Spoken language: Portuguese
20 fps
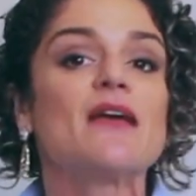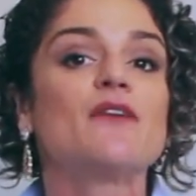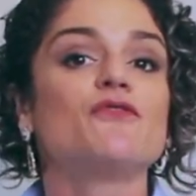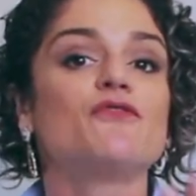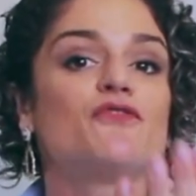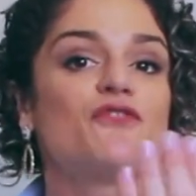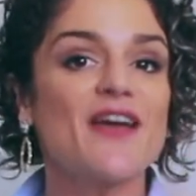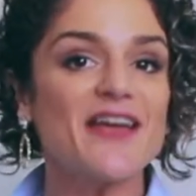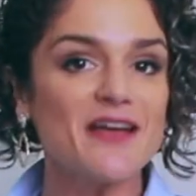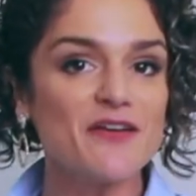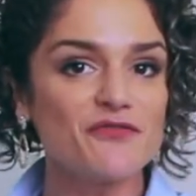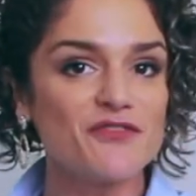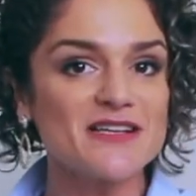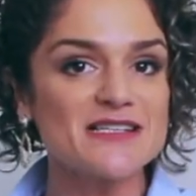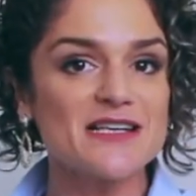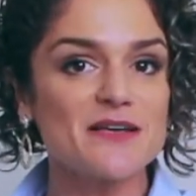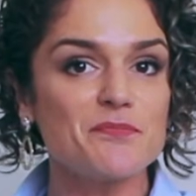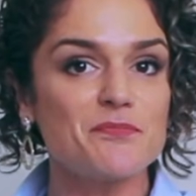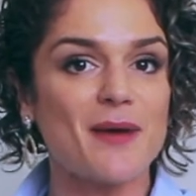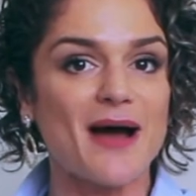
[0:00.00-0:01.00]
Venha
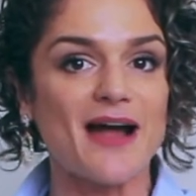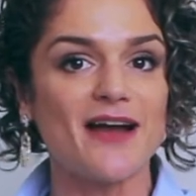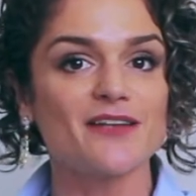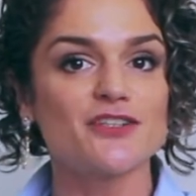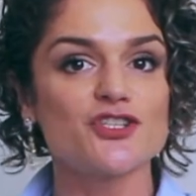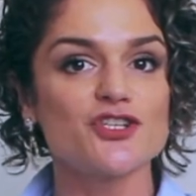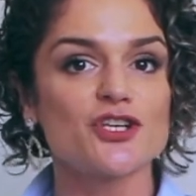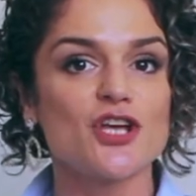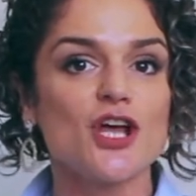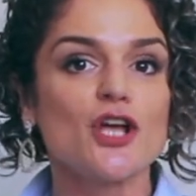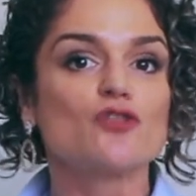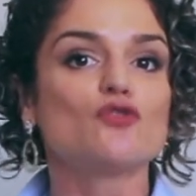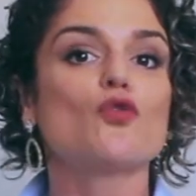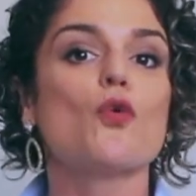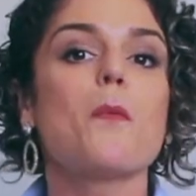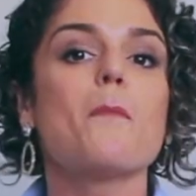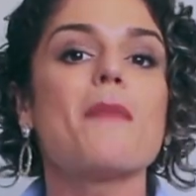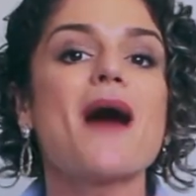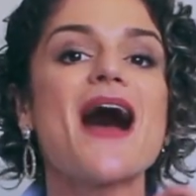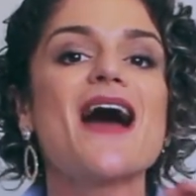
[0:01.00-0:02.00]
fazer parte do
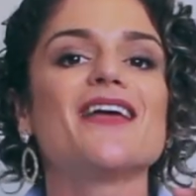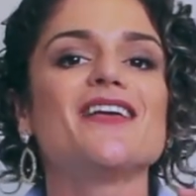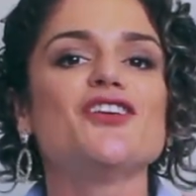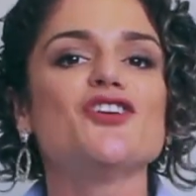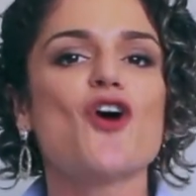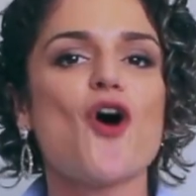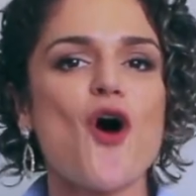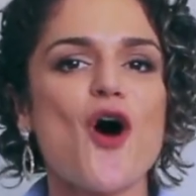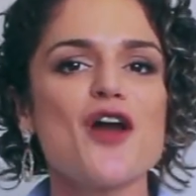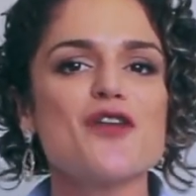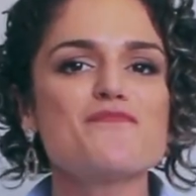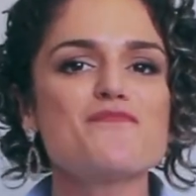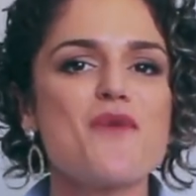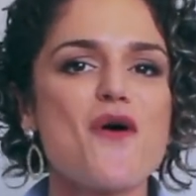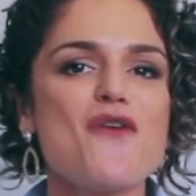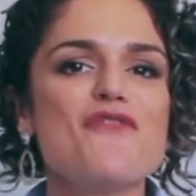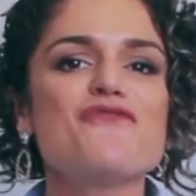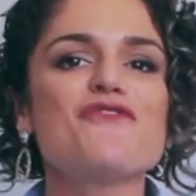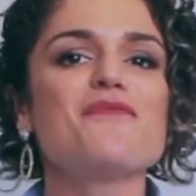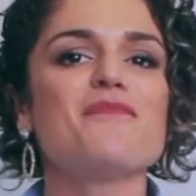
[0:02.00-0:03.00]
maior
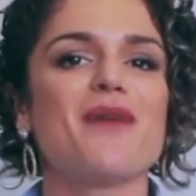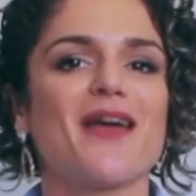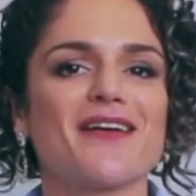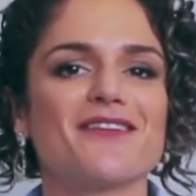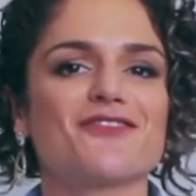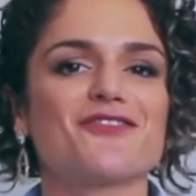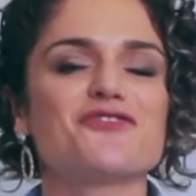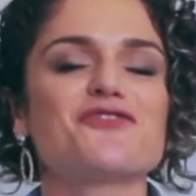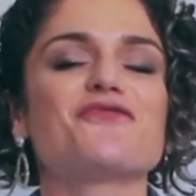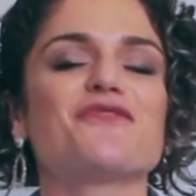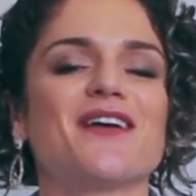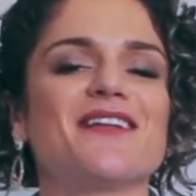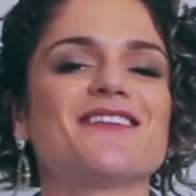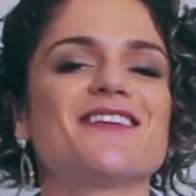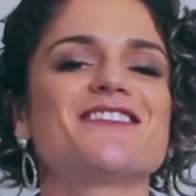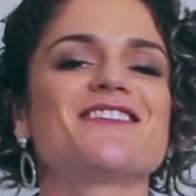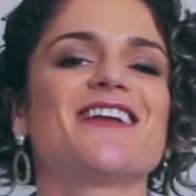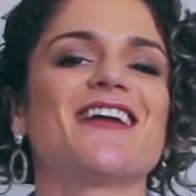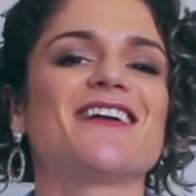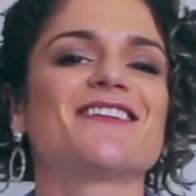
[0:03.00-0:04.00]
movimento de venda
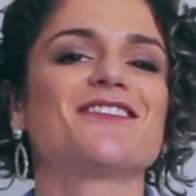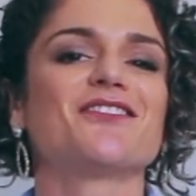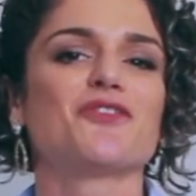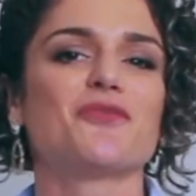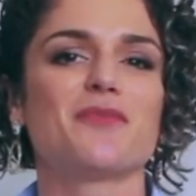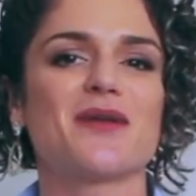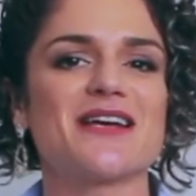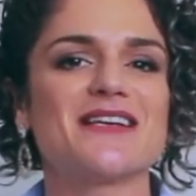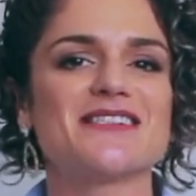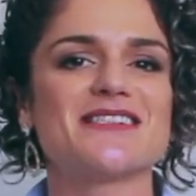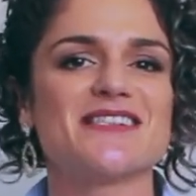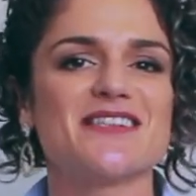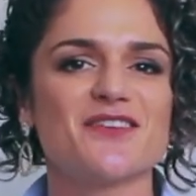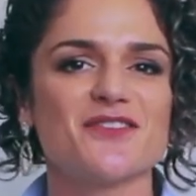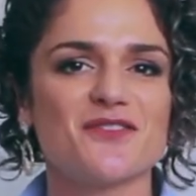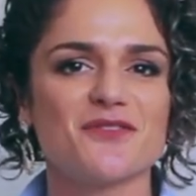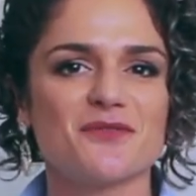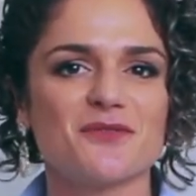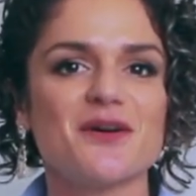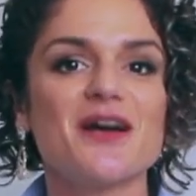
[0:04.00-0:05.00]
direta do
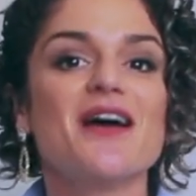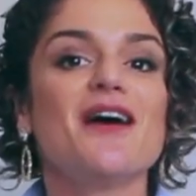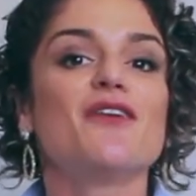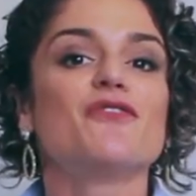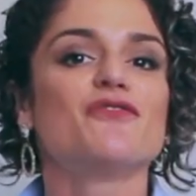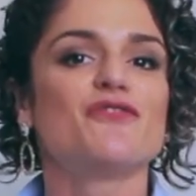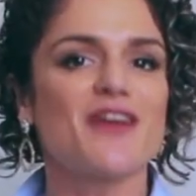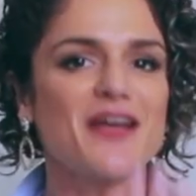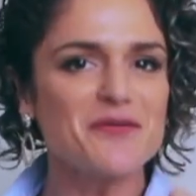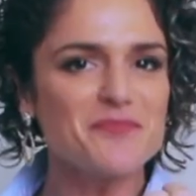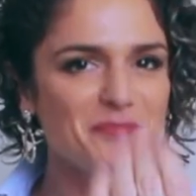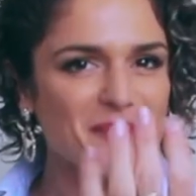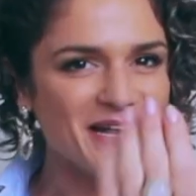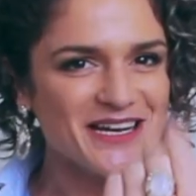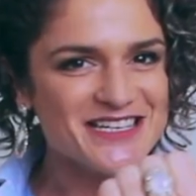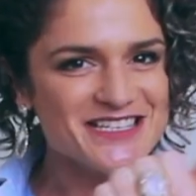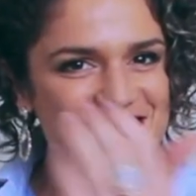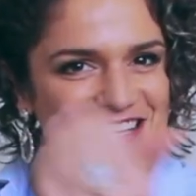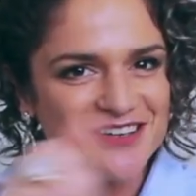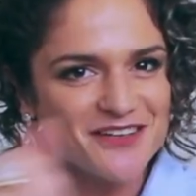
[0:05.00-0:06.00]
Brasil. Vem
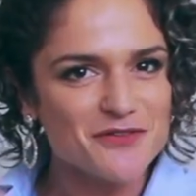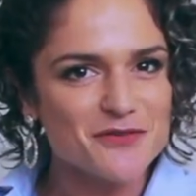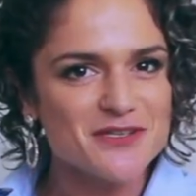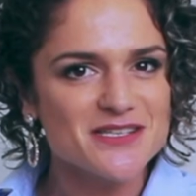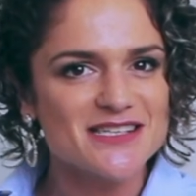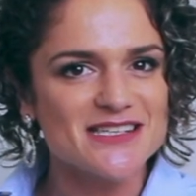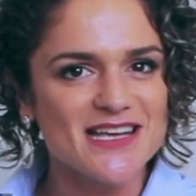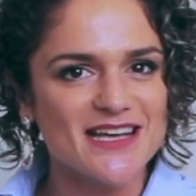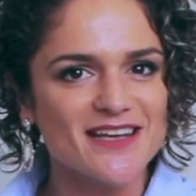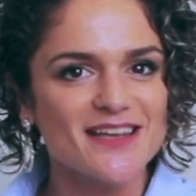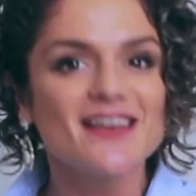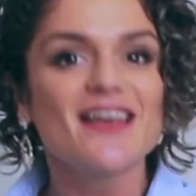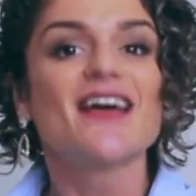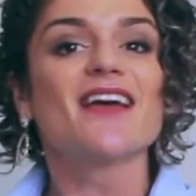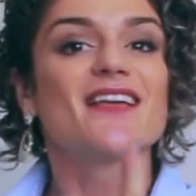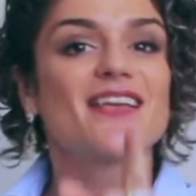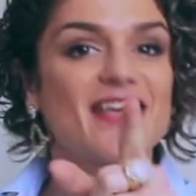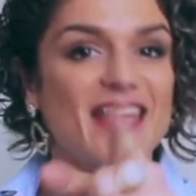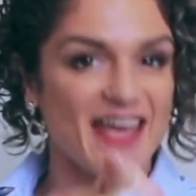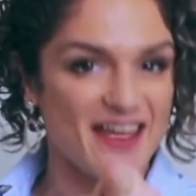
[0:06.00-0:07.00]
para Jean Rosé.
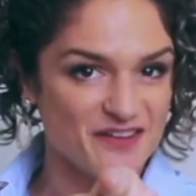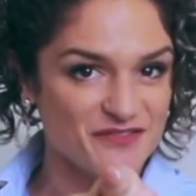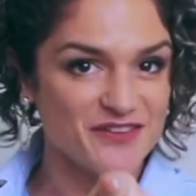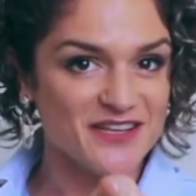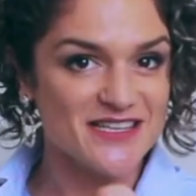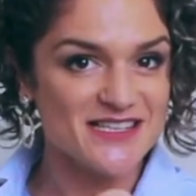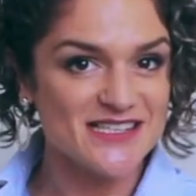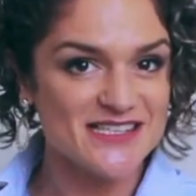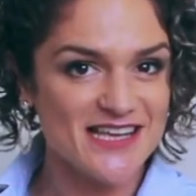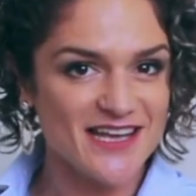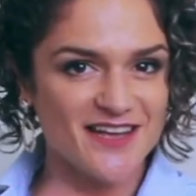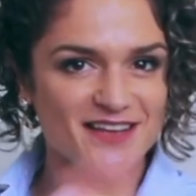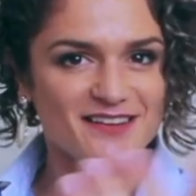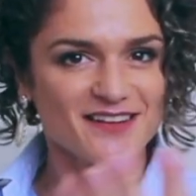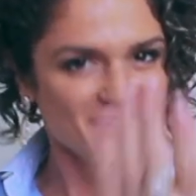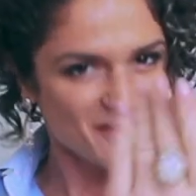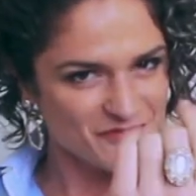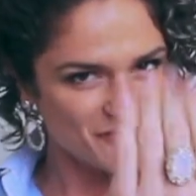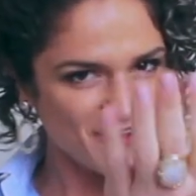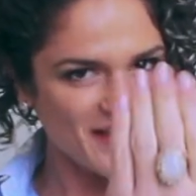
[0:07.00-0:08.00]
Quer vencer?
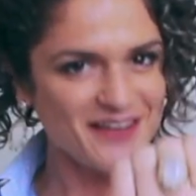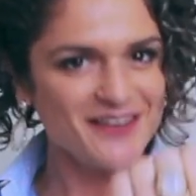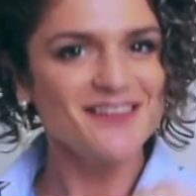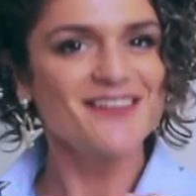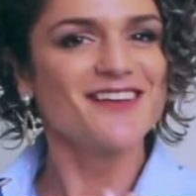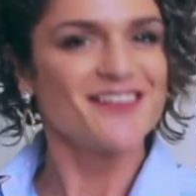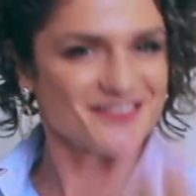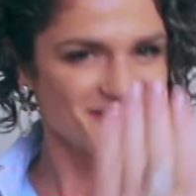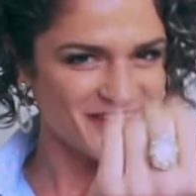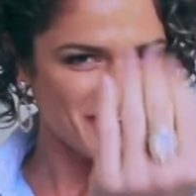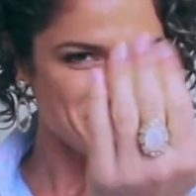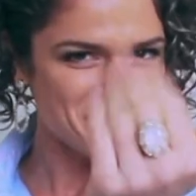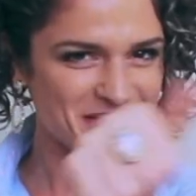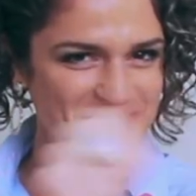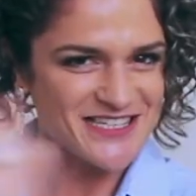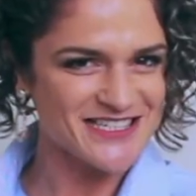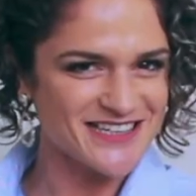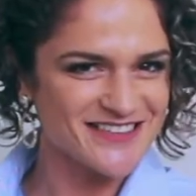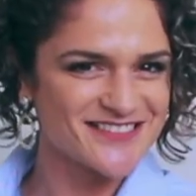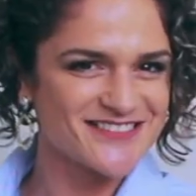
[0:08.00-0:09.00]
Vem, vem
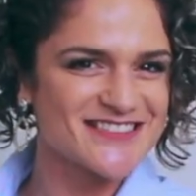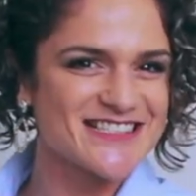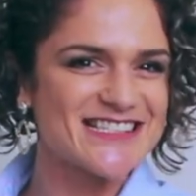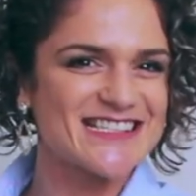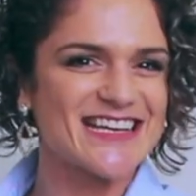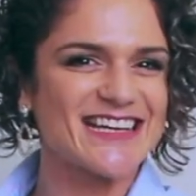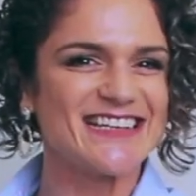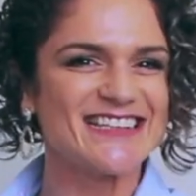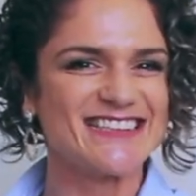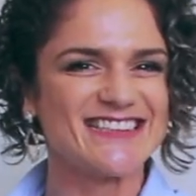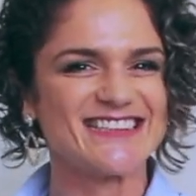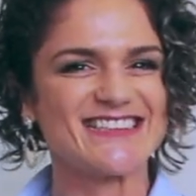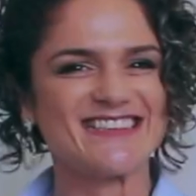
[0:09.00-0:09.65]
para Jean Rosé.